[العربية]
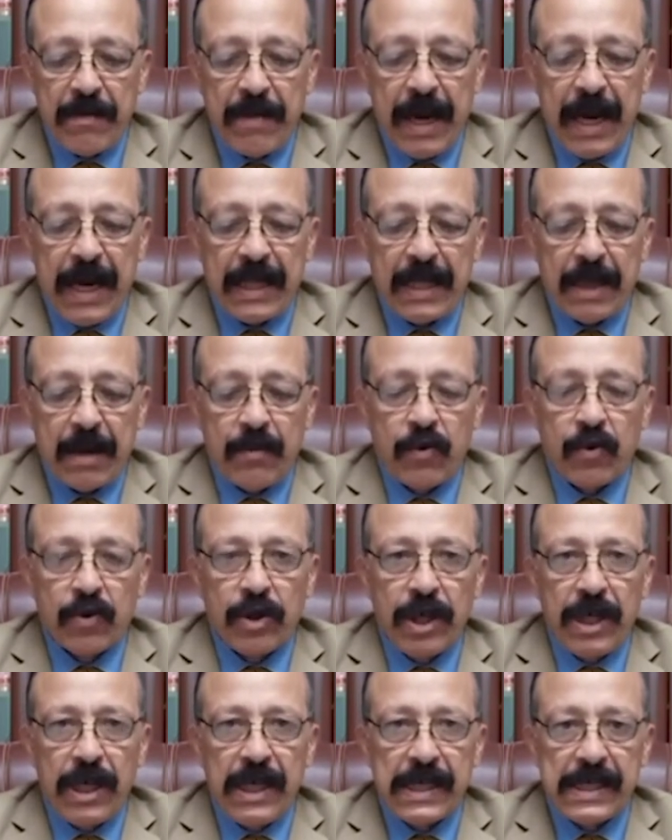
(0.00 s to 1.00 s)
بعد
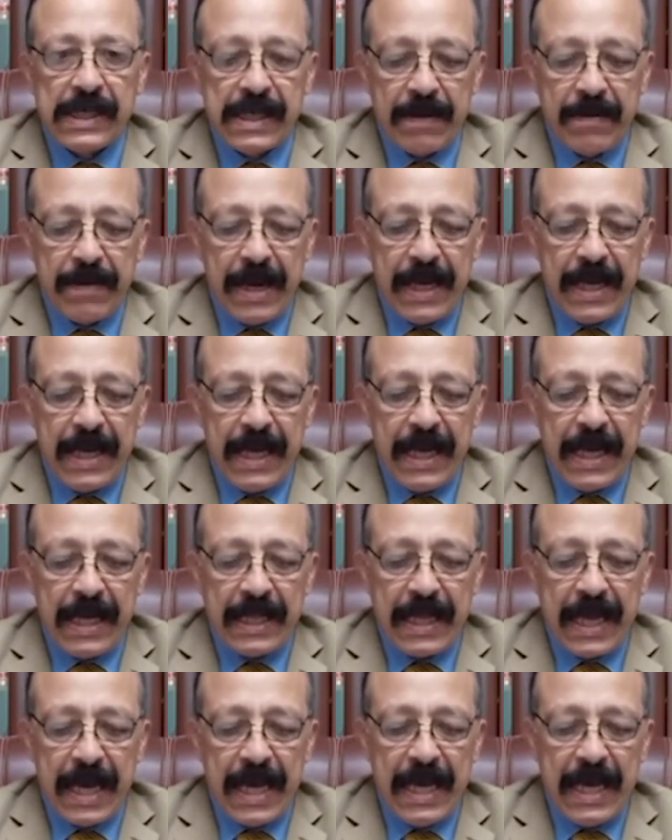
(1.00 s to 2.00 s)
مضي
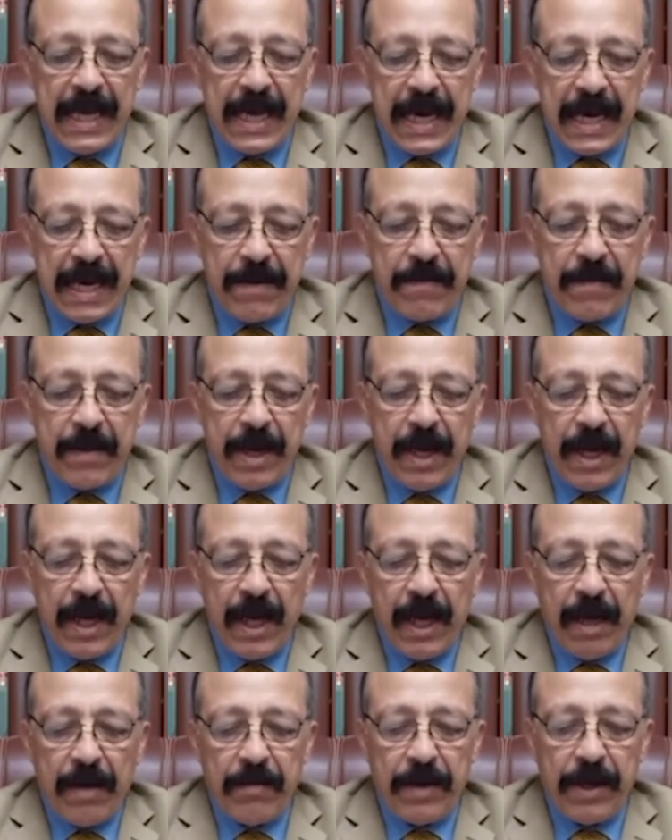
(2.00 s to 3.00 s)
ثمانية أيام
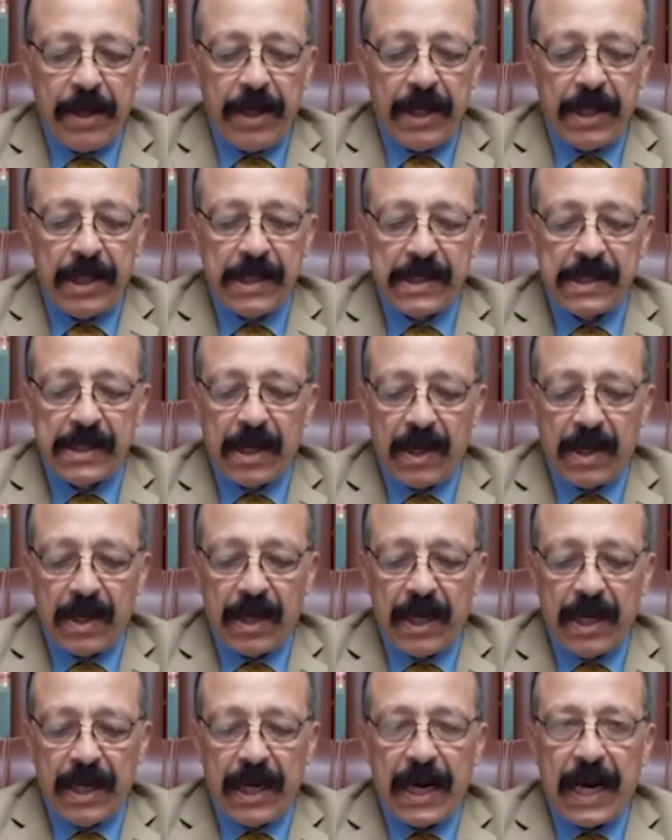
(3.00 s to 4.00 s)
من
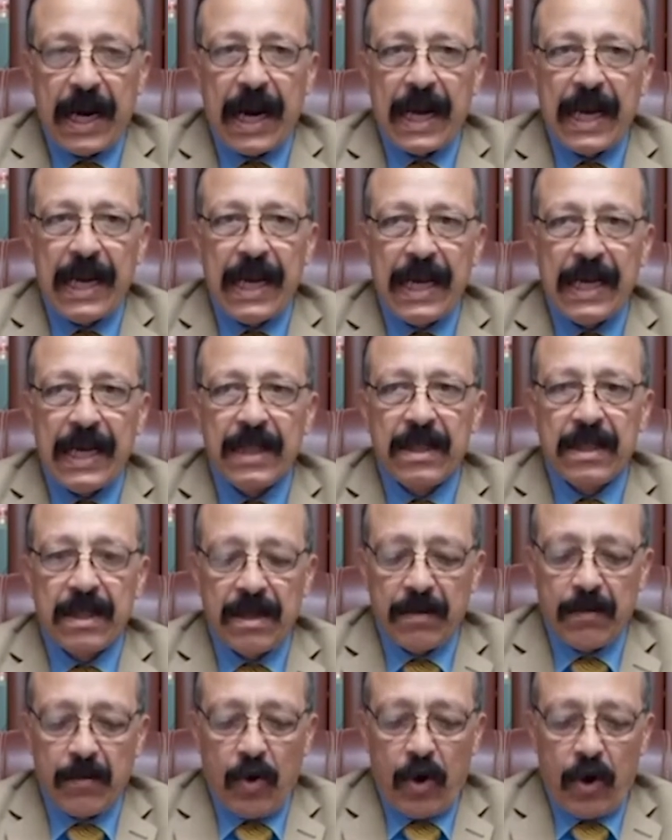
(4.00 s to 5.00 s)
إنذاره على
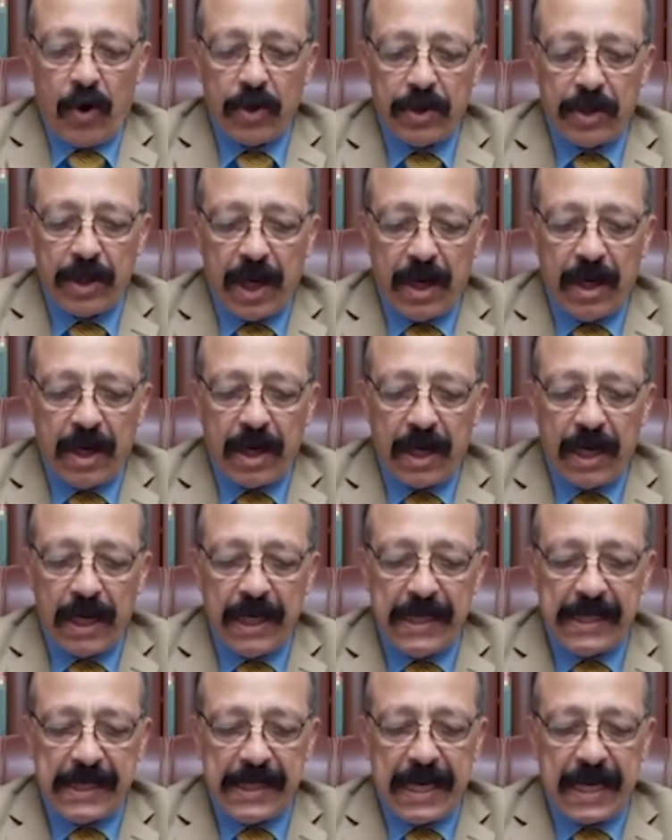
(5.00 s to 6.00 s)
يد محضر
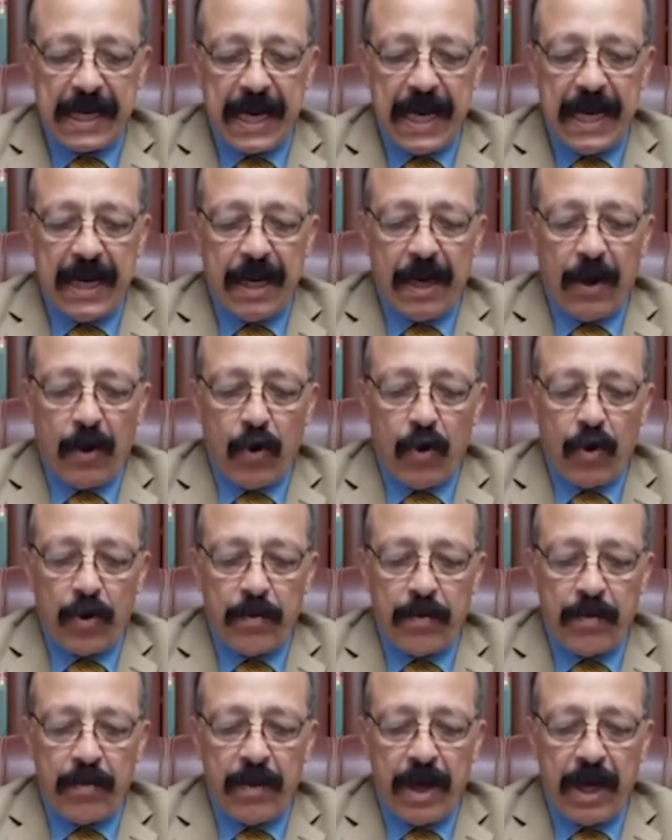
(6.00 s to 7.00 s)
إذا كان
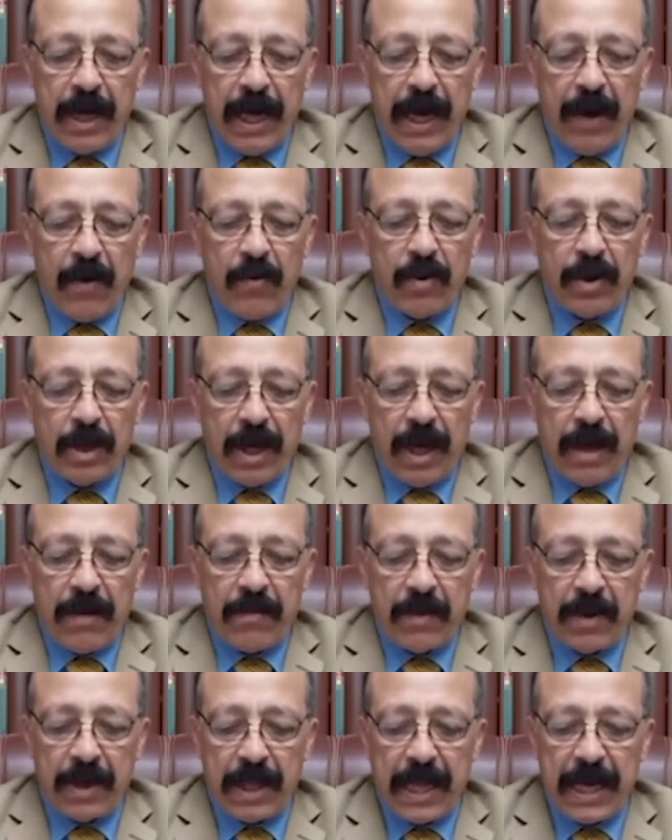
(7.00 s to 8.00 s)
الحكم أو
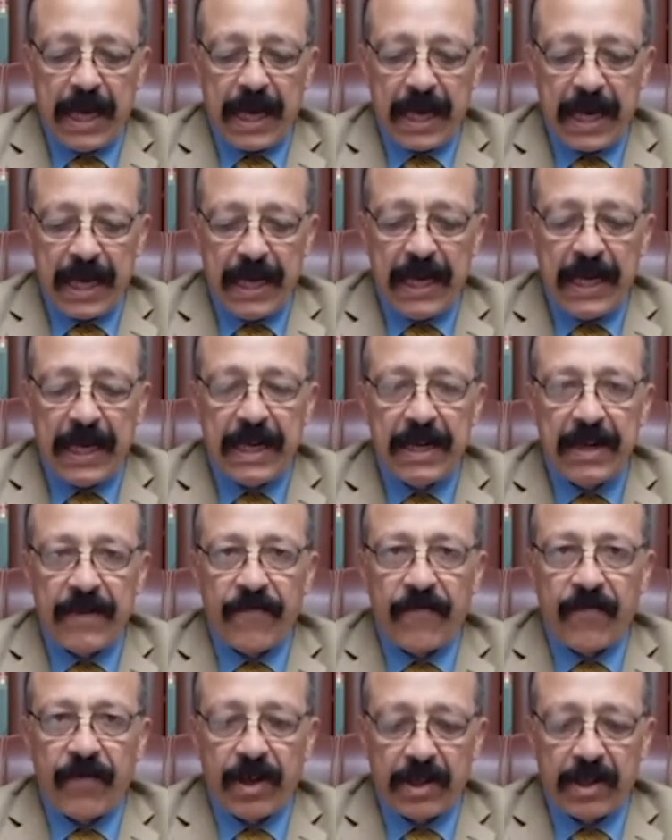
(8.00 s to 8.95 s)
الأمر داخلا في